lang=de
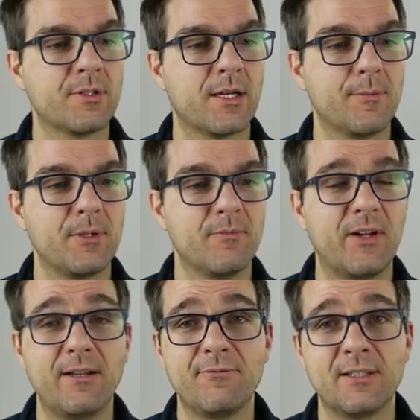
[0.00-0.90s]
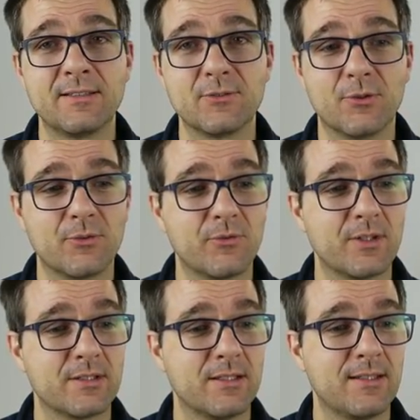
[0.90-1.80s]
Nordkap, dem Wallfahrtsort
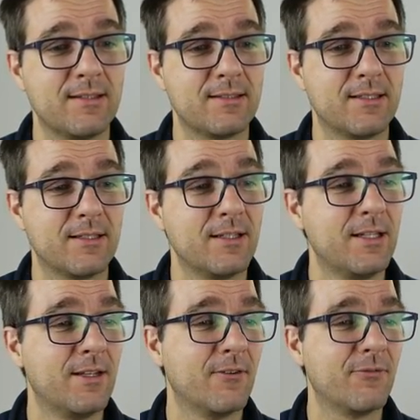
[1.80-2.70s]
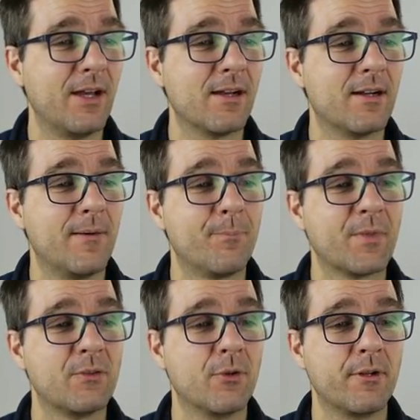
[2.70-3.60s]
sozusagen der Tesla-Fahrer,
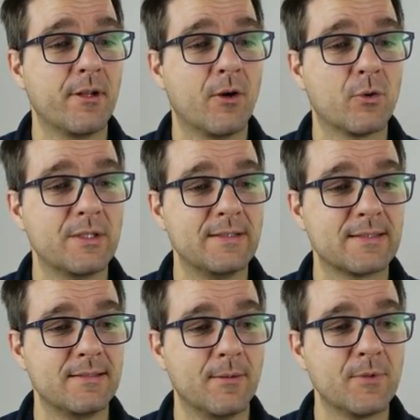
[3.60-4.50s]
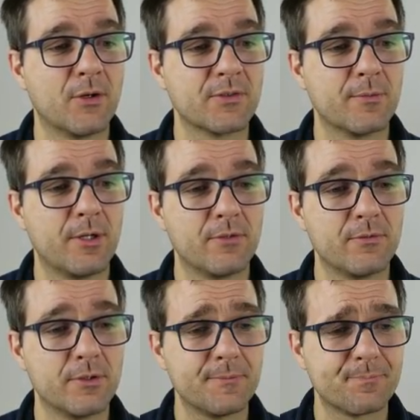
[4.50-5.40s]
sondern auch insgesamt
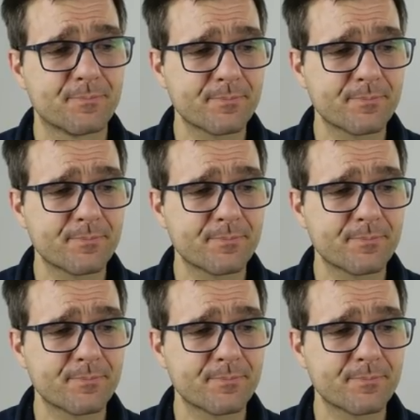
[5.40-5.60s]
ausgebaut wird.